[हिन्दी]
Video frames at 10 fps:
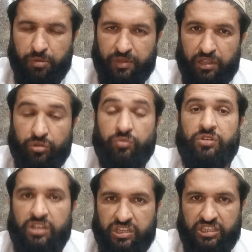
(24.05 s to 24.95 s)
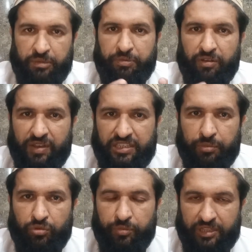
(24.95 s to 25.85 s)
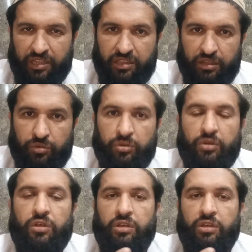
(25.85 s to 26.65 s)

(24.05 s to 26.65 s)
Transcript: से भी बता देता हूँ सैम्पल वाइज आपको बता देता हूँ